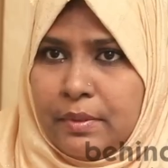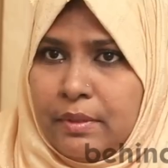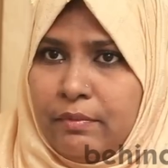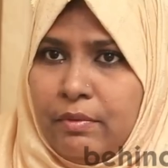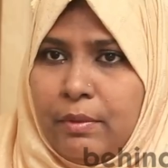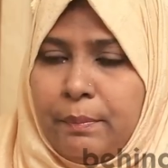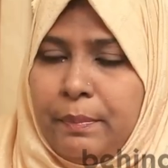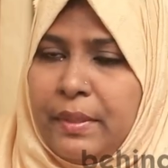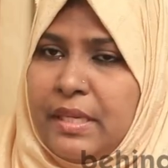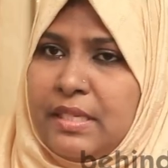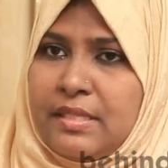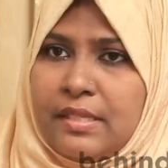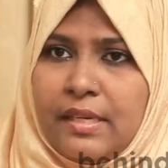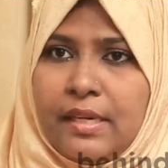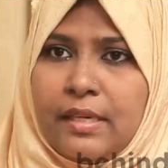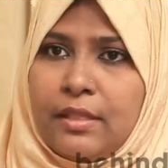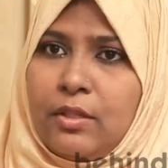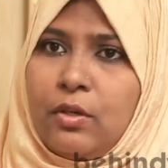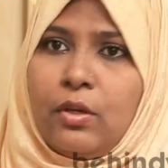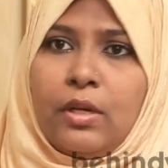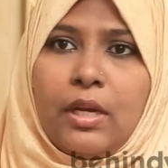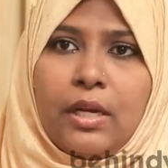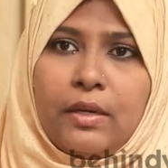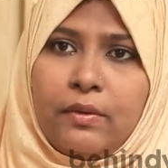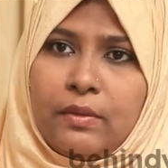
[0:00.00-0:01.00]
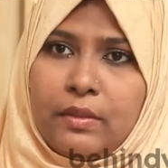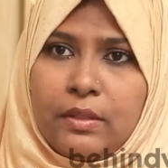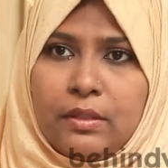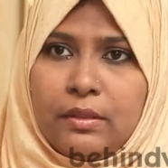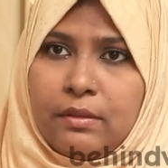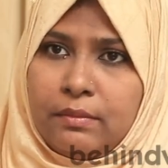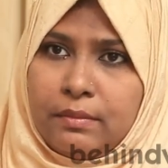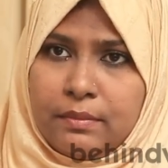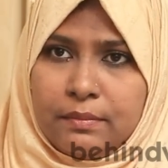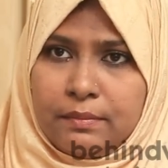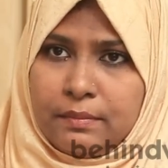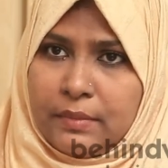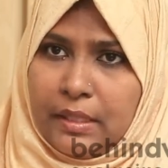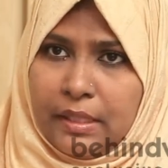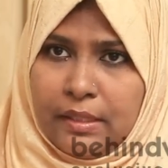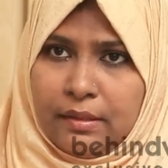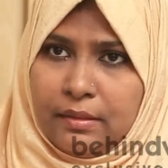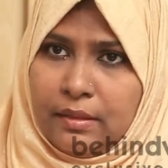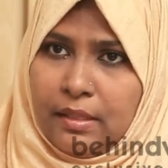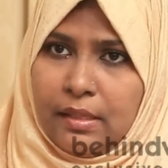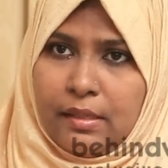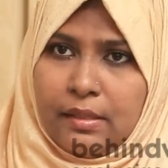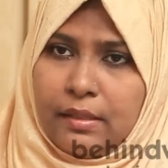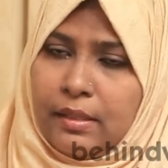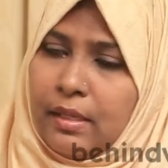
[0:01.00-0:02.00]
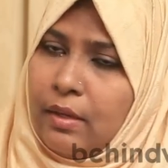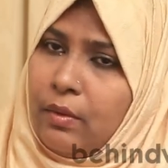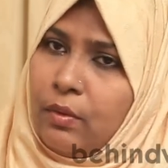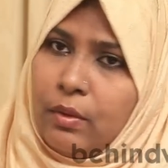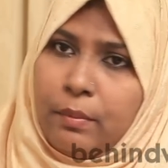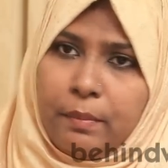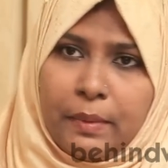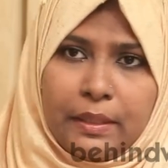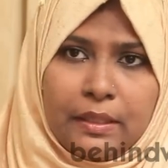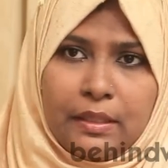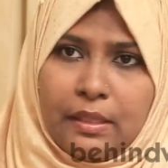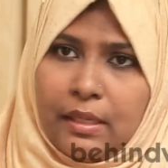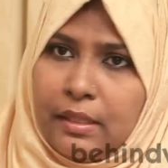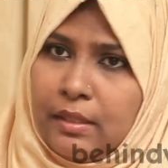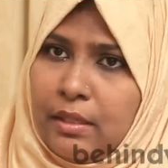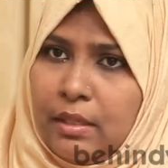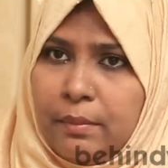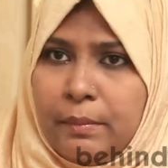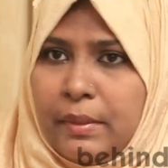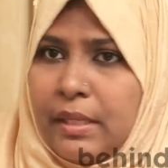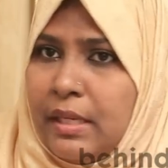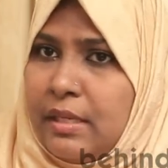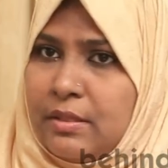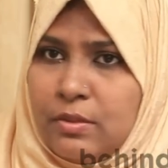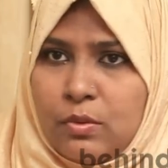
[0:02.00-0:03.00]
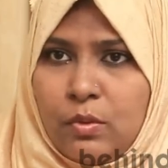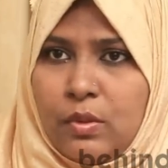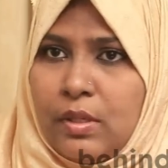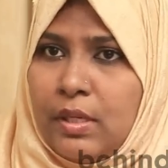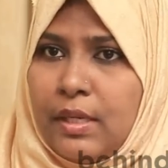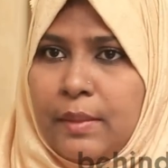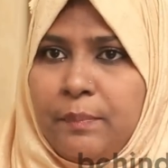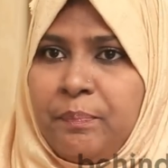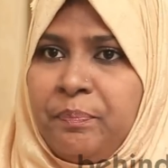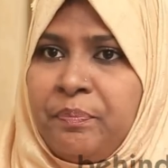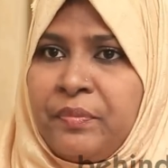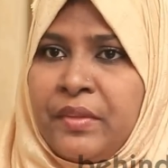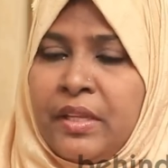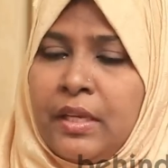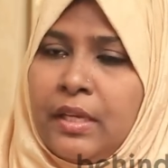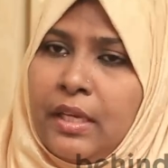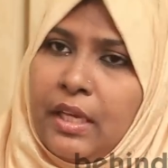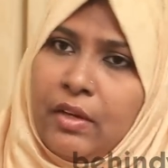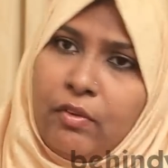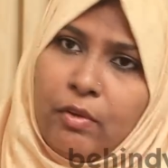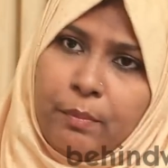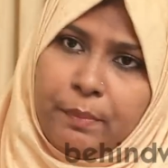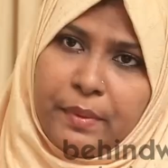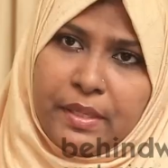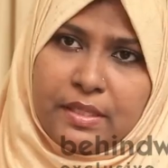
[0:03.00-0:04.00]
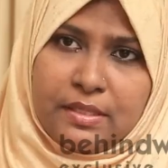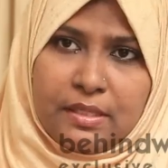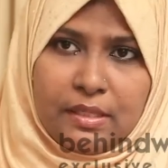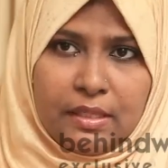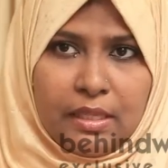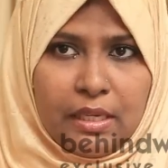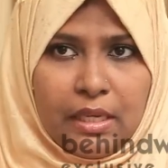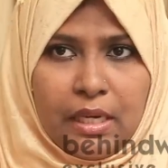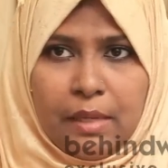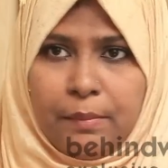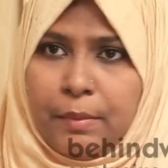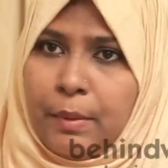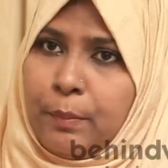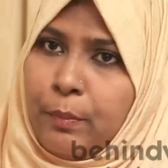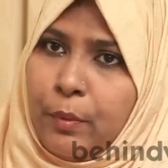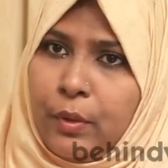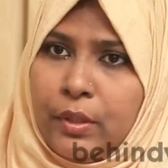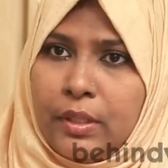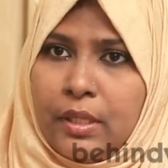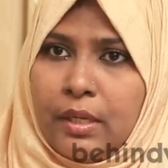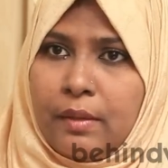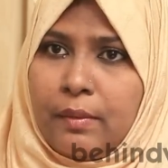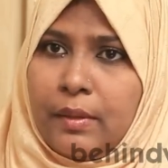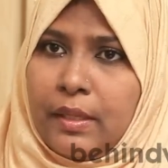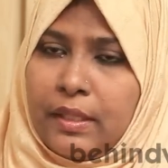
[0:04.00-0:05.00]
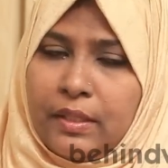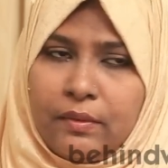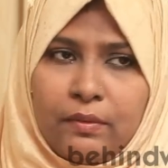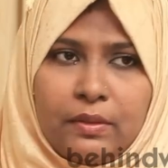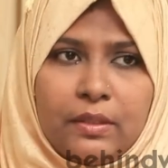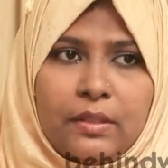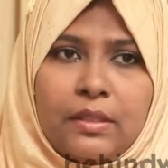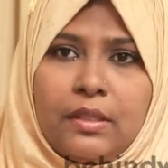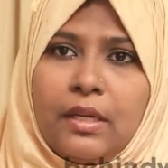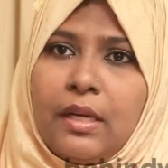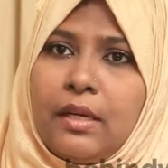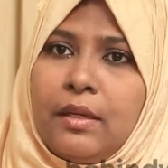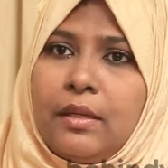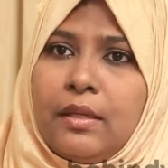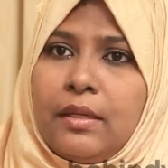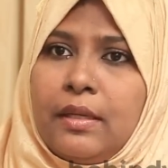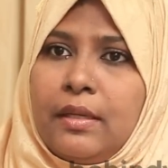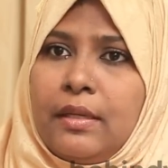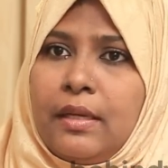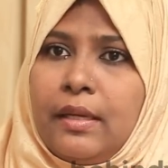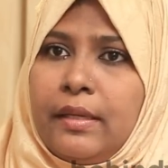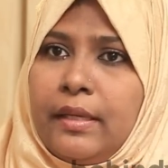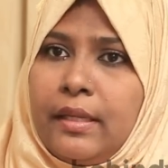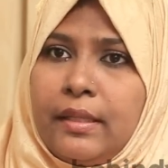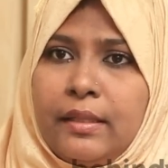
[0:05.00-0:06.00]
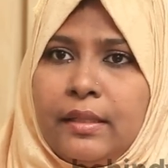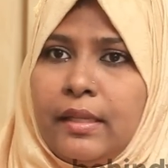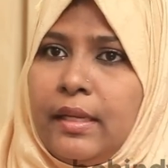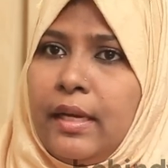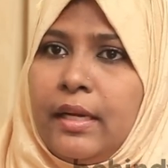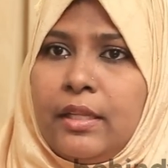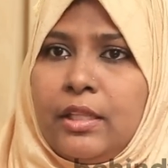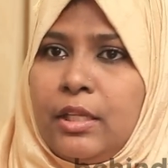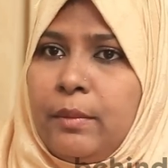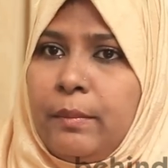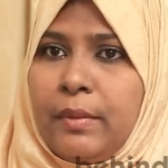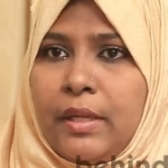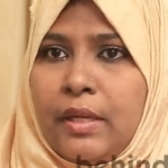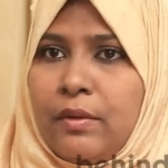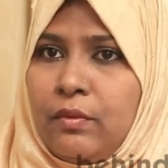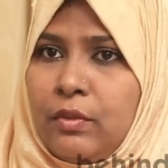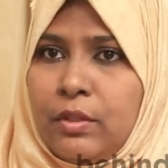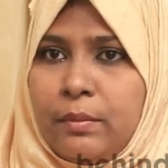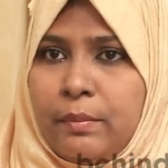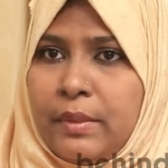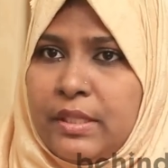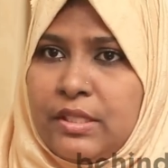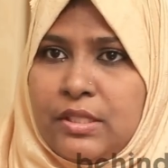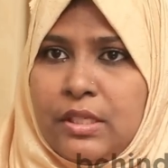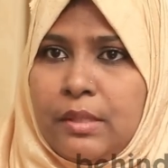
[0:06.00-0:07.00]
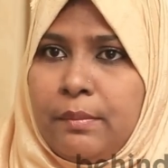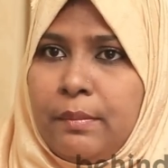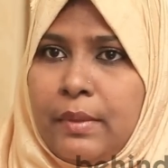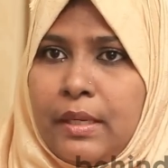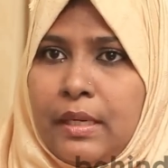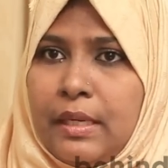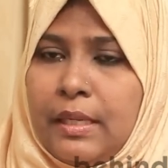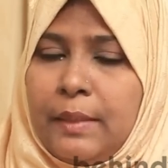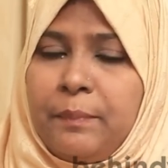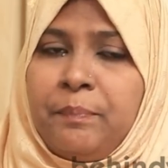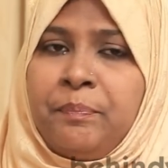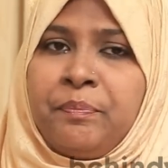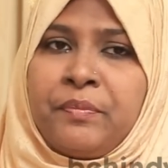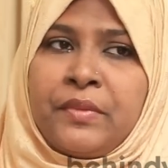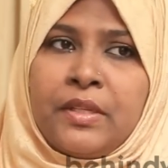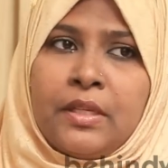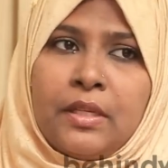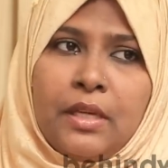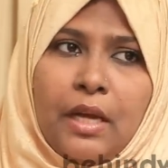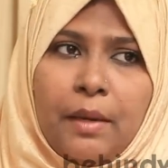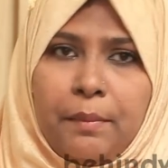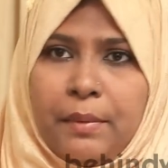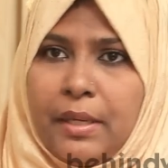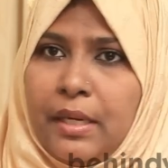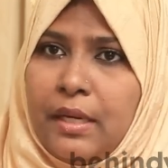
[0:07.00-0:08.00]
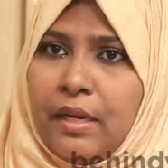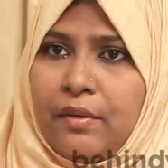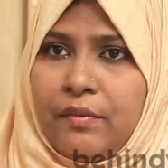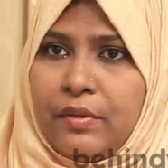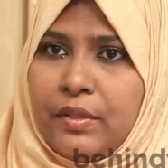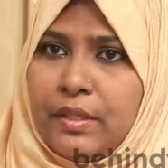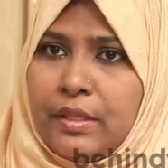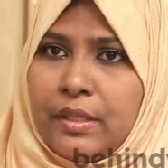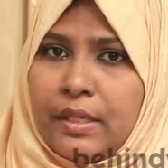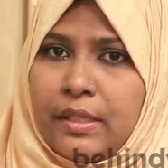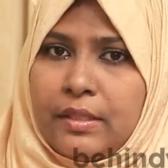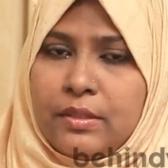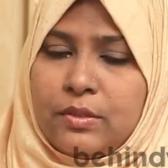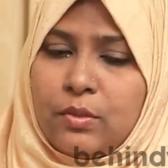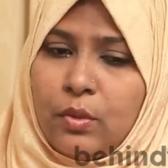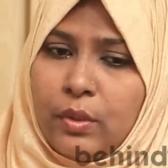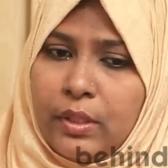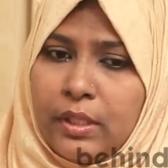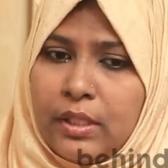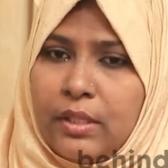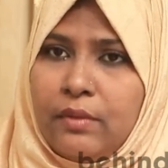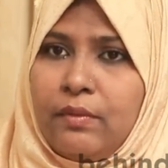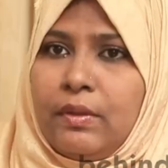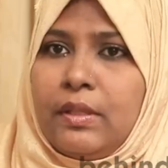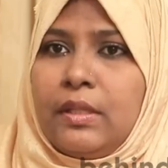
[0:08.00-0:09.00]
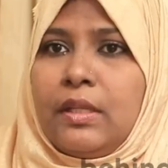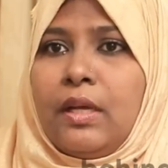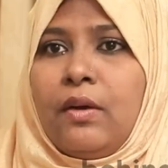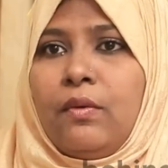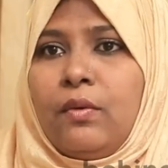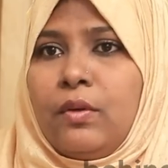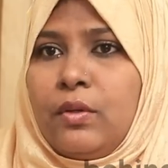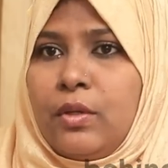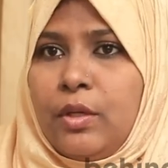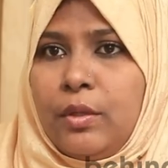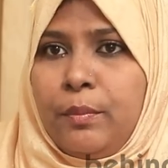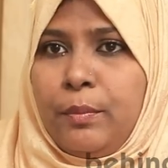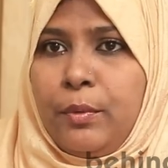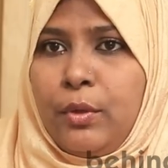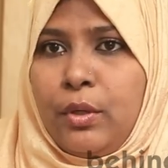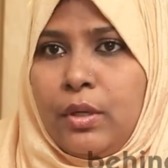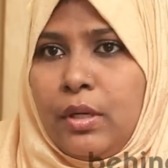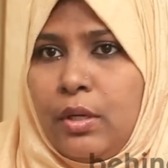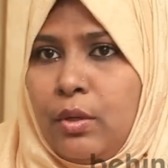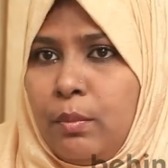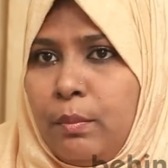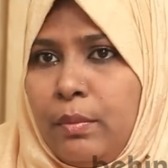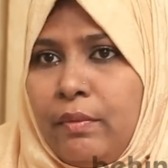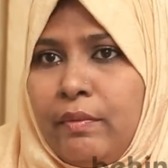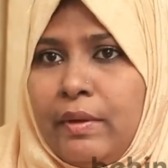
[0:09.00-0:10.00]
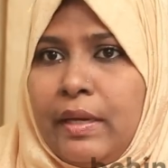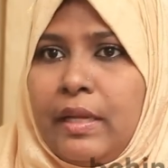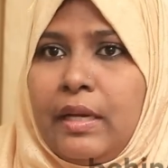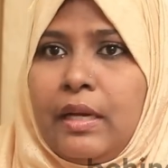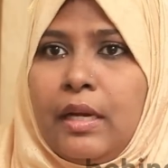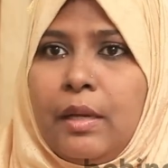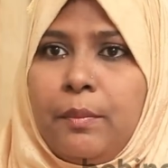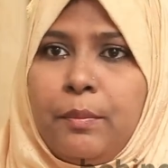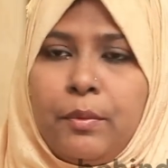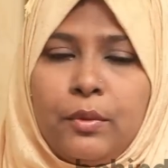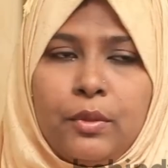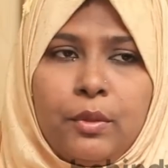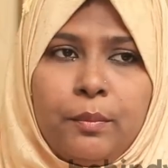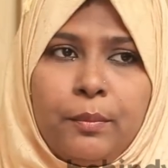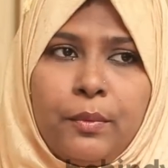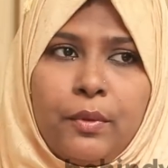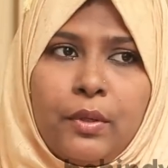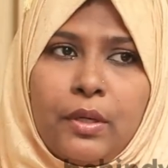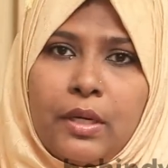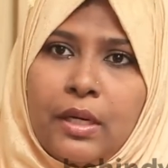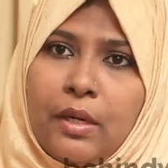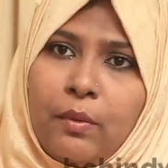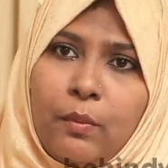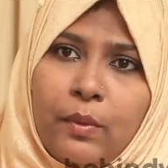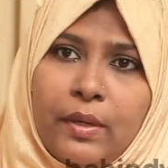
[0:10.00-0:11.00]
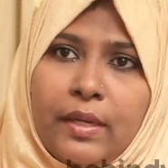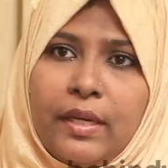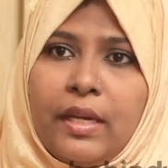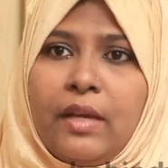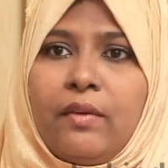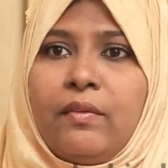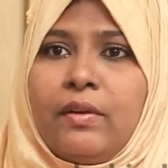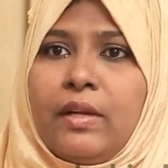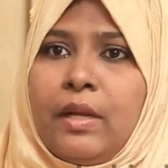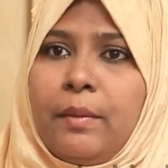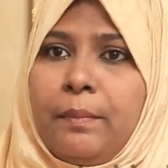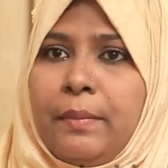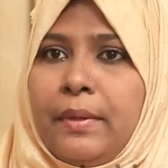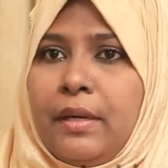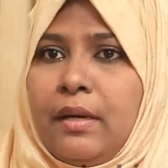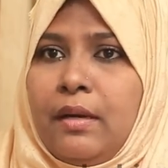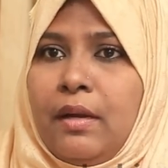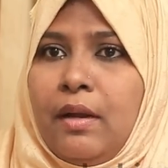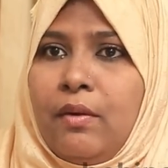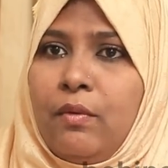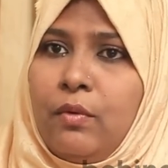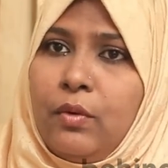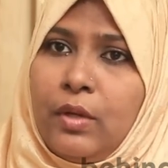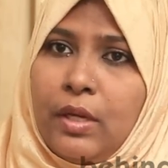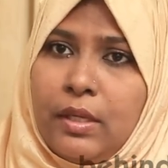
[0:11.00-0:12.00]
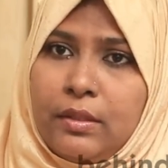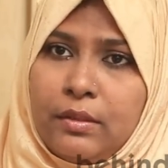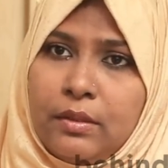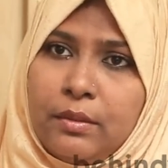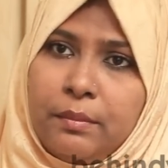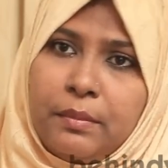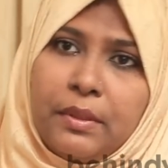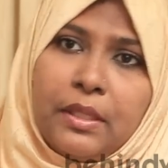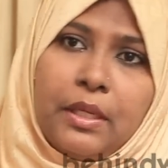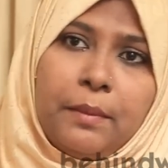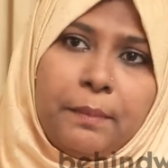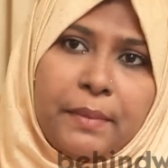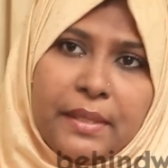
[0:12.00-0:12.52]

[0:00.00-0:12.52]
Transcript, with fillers: இவன் பேசுகிற இடத்துல நான் வந்து கருத்தியல் ரீதியாக கூட பதில் எதுலையுமே நான் சொல்லலை ஏன்னா பேசுகிறது எல்லாமே போய் தான் அதை வந்து நான் எந்த இடத்துலையுமே நான் வந்து மென்ஷன் பண்ணல அப்படியே நான் விட்டுட்டேன் ஸோ இது வந்து அவனுக்கு பொருட்களை ரொம்ப வைரலாக போகுது பொருட்களை உடனே அவன் என்ன பண்ணுறான் அவனும் அத்துமீறி